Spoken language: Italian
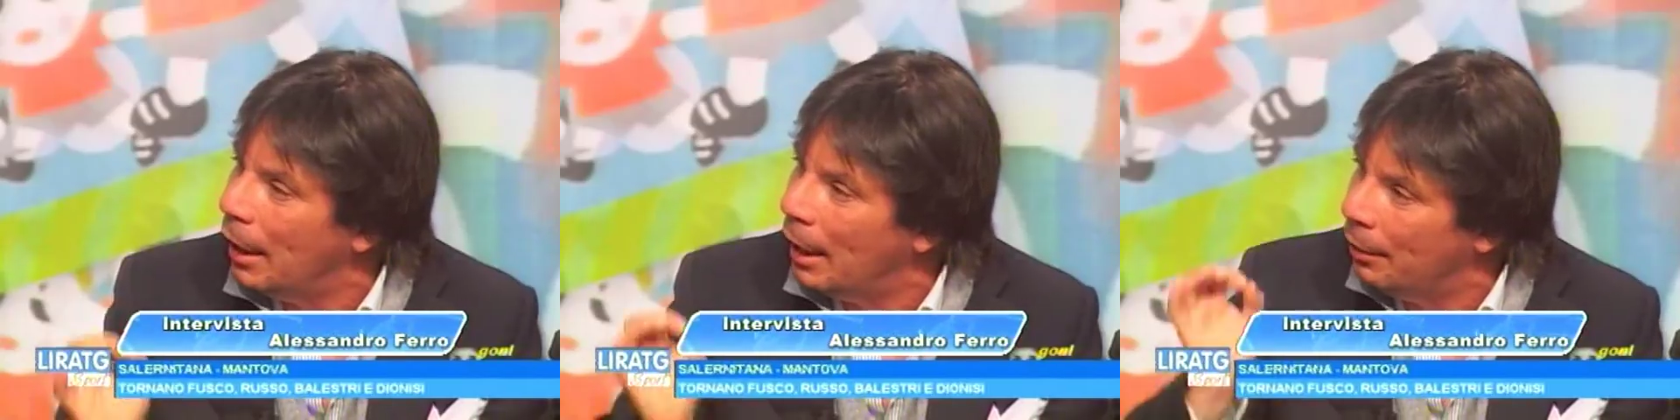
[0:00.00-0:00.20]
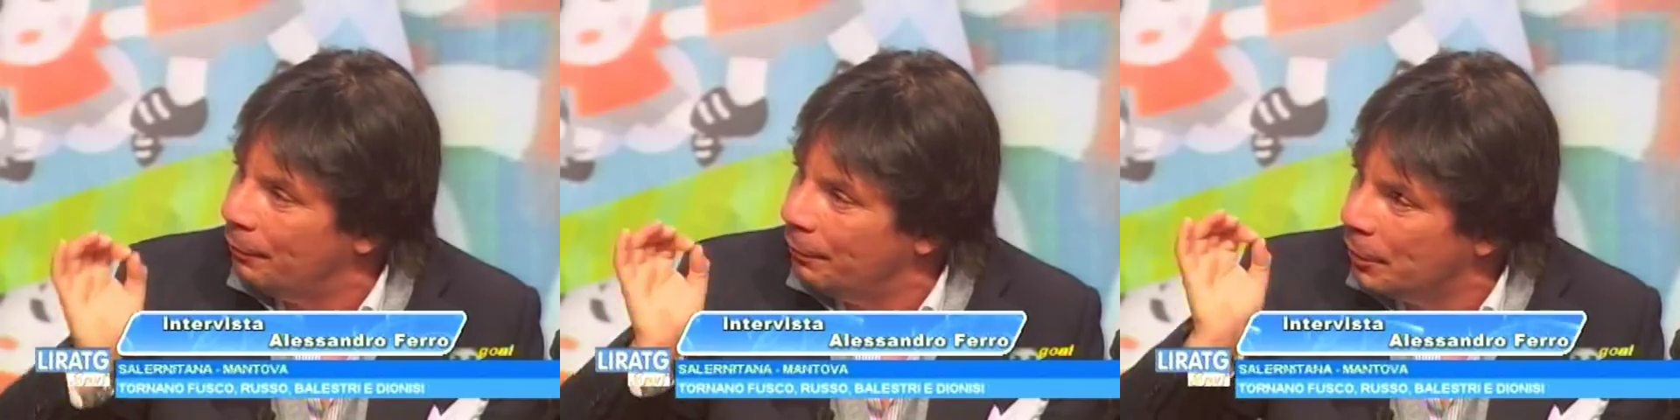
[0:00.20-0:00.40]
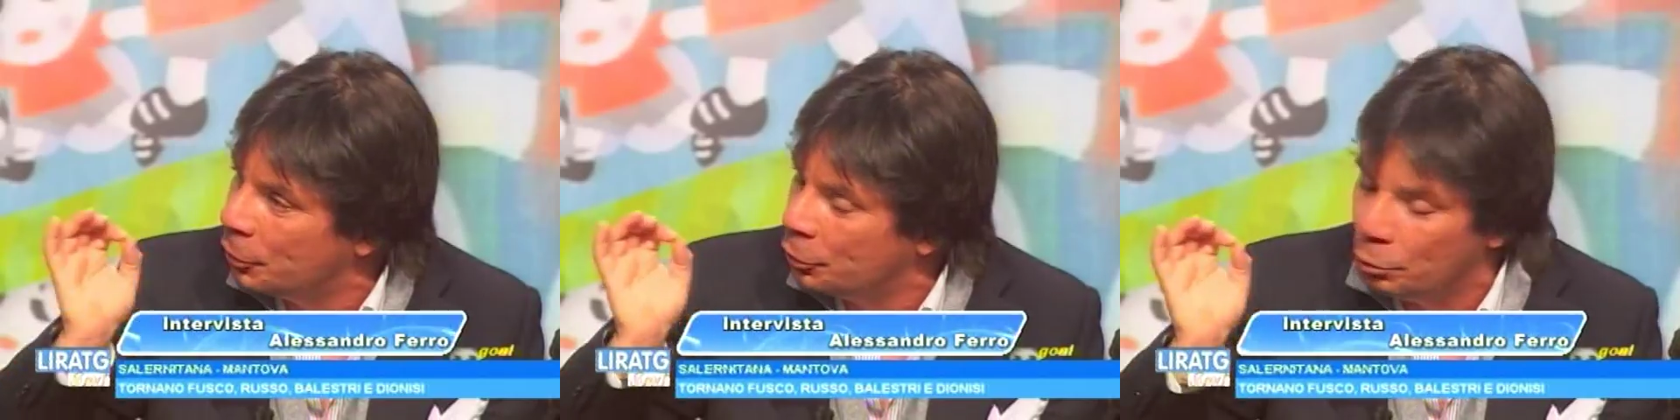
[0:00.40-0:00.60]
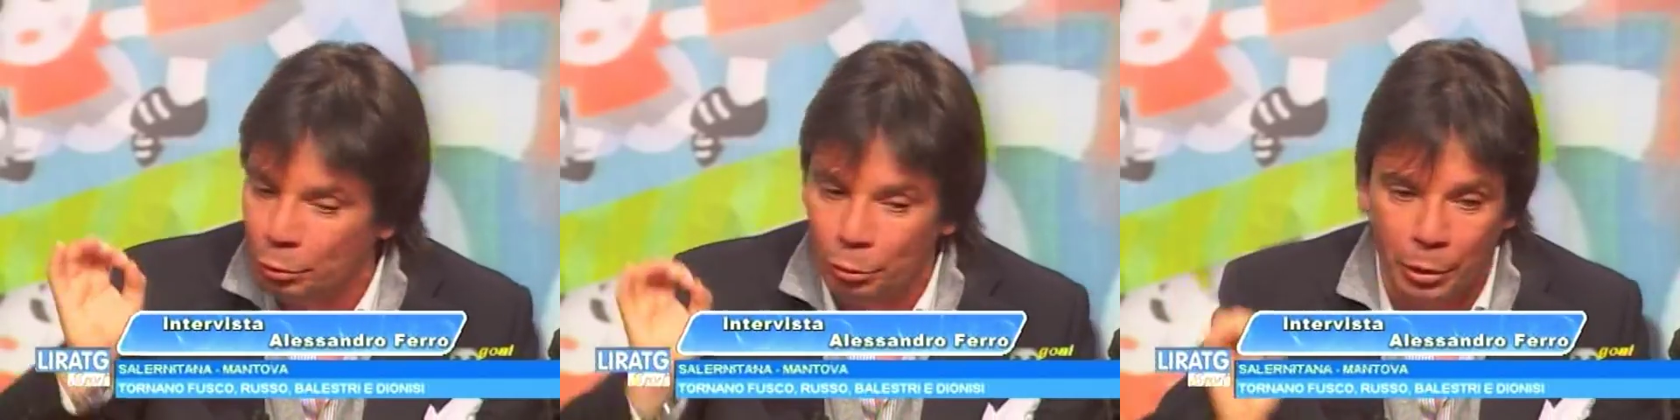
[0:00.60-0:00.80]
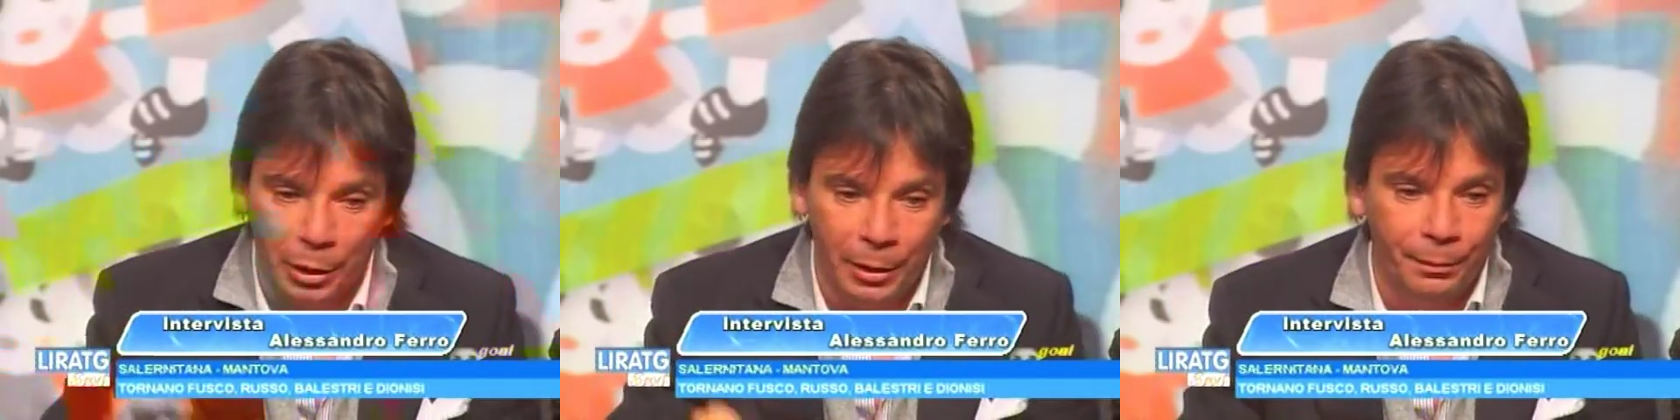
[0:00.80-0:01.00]
al
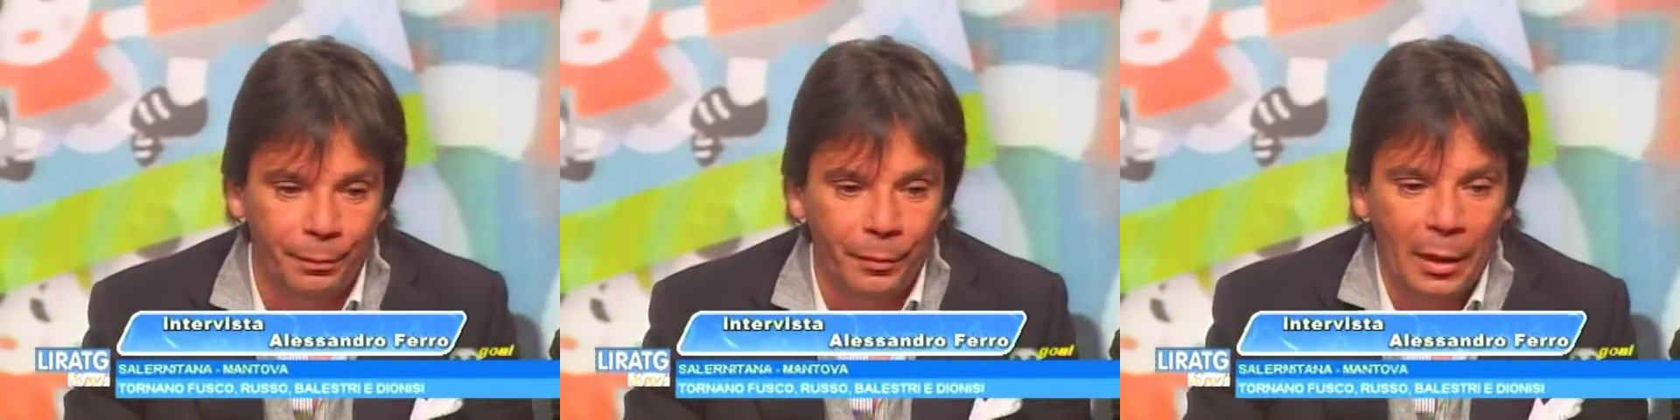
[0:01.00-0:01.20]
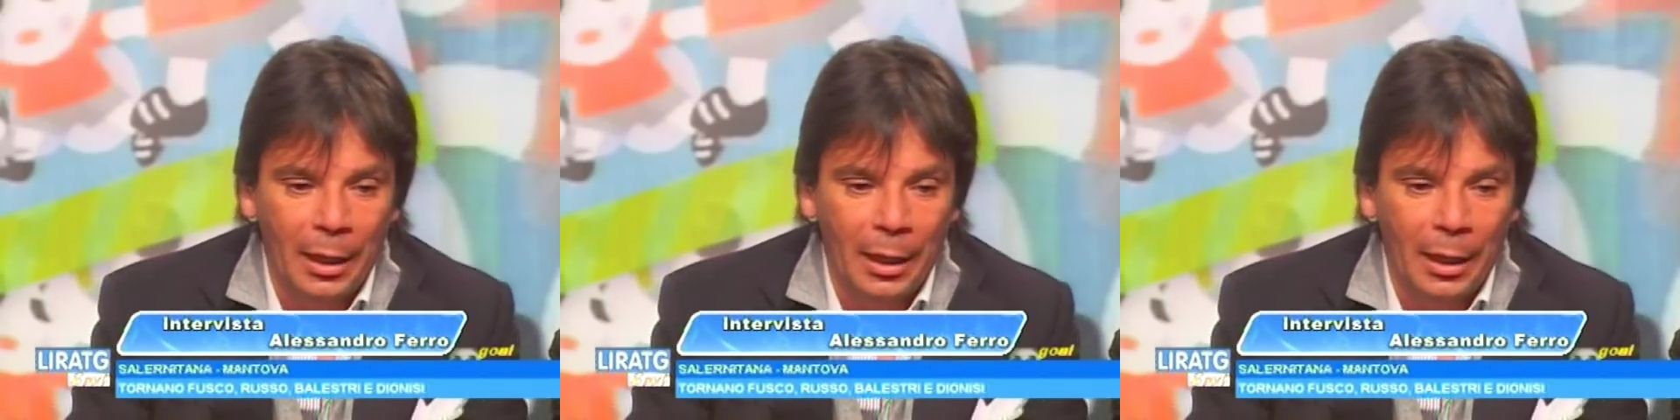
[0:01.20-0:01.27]
Vestuti